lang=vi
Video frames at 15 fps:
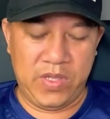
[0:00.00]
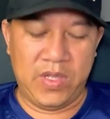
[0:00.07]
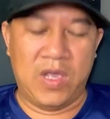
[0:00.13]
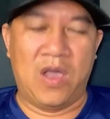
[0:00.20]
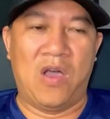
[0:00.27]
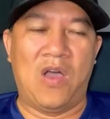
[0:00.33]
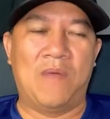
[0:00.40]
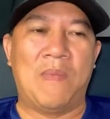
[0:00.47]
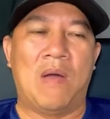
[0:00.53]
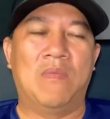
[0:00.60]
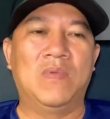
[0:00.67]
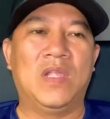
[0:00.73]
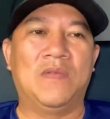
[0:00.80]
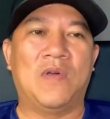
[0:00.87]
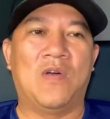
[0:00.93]
họ
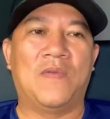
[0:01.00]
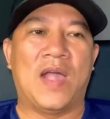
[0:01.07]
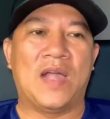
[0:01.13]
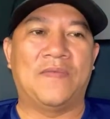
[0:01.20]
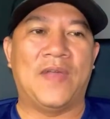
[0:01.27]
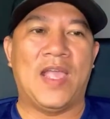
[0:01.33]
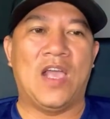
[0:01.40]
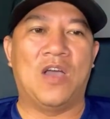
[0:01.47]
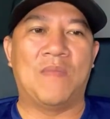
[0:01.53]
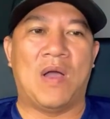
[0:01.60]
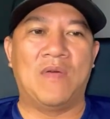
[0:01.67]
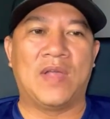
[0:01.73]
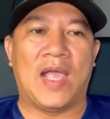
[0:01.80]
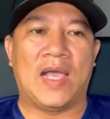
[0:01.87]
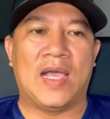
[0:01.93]
bỗng nhiên họ phản phái họ
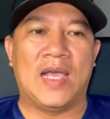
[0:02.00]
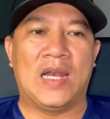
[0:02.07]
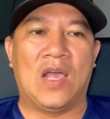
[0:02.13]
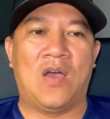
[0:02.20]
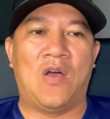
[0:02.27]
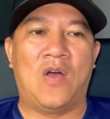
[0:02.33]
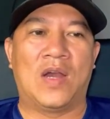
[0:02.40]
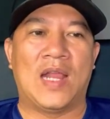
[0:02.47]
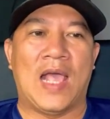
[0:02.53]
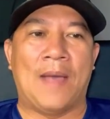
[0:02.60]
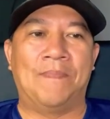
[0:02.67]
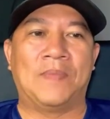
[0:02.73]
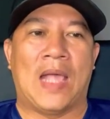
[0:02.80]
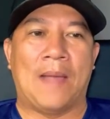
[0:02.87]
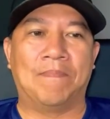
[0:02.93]
bảo rằng á, là họ đã
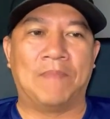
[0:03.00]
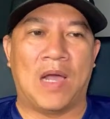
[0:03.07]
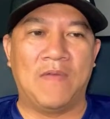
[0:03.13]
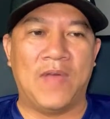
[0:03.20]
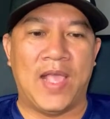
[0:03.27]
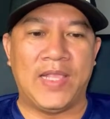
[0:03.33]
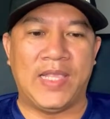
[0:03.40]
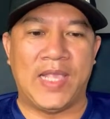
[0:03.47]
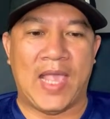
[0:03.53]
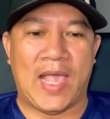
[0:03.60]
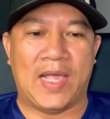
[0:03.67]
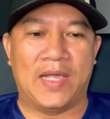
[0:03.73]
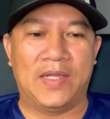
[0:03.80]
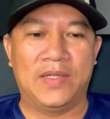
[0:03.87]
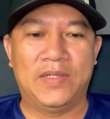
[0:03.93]
âm thầm bảo vệ chị
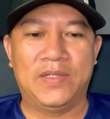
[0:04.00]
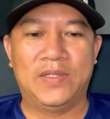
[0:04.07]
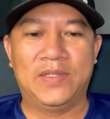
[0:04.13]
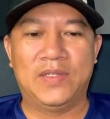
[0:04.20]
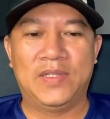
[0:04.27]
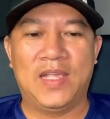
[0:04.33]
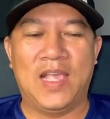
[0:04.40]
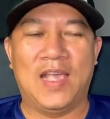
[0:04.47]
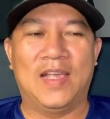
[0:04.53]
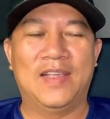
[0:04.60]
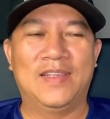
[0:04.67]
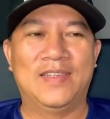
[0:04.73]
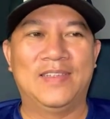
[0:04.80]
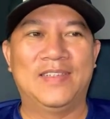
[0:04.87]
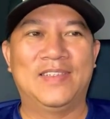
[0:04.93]
hằng ha
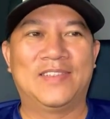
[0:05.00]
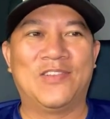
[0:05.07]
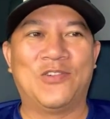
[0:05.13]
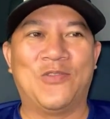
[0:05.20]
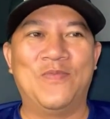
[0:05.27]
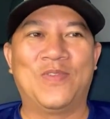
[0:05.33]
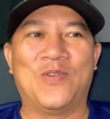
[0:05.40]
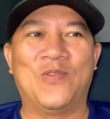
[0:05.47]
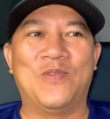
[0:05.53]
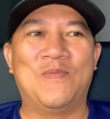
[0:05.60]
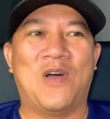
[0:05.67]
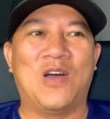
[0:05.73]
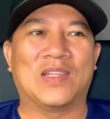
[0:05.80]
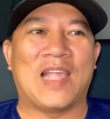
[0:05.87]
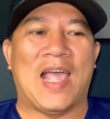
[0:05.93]
tôi cũng cũng
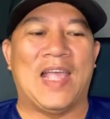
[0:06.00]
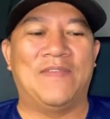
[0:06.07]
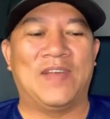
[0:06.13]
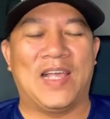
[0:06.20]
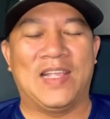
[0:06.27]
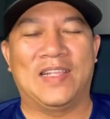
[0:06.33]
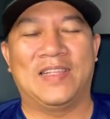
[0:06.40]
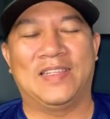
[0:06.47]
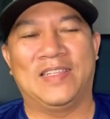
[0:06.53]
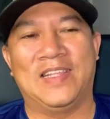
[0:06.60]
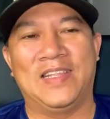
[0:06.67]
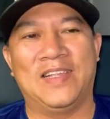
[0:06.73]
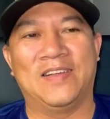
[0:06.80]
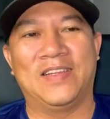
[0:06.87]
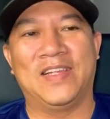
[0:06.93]
bó tay với cái
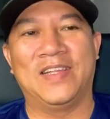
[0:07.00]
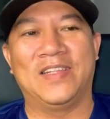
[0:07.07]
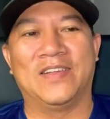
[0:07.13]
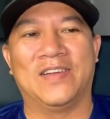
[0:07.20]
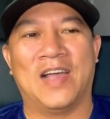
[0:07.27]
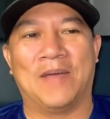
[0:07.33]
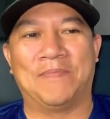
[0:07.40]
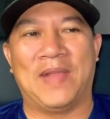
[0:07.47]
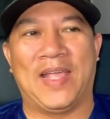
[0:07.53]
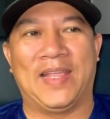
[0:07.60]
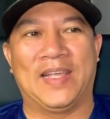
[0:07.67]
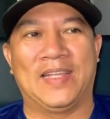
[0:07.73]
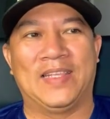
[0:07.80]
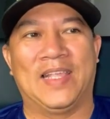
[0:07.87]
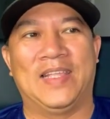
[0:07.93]
với những, những trường hợp này
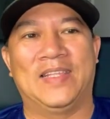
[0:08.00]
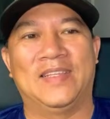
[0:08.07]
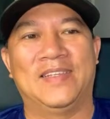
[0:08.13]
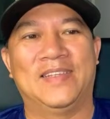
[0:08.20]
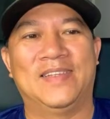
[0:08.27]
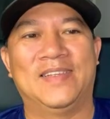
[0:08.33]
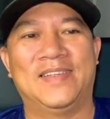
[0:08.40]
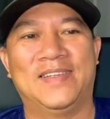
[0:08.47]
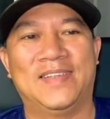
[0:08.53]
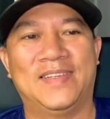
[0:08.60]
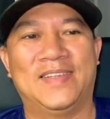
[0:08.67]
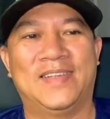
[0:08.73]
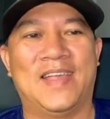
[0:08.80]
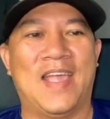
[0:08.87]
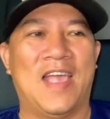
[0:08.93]
các anh chị
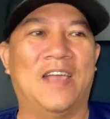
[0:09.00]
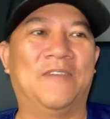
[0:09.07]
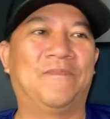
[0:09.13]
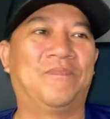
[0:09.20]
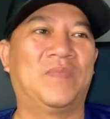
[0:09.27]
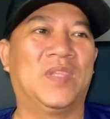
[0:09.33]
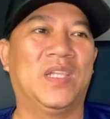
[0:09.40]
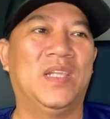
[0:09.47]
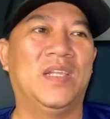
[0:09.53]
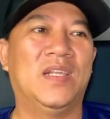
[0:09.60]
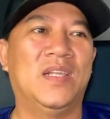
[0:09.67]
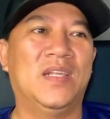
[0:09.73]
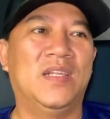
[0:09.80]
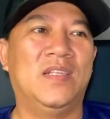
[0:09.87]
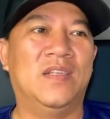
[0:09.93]
ha
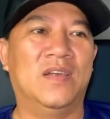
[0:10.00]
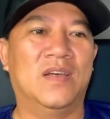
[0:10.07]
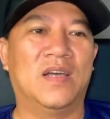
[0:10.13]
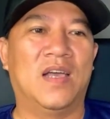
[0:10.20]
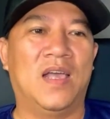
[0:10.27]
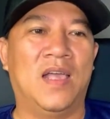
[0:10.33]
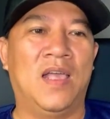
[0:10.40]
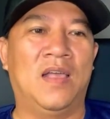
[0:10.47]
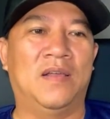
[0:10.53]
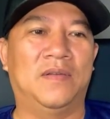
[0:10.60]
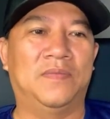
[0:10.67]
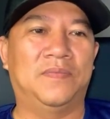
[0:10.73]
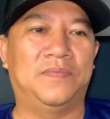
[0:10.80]
giữa à,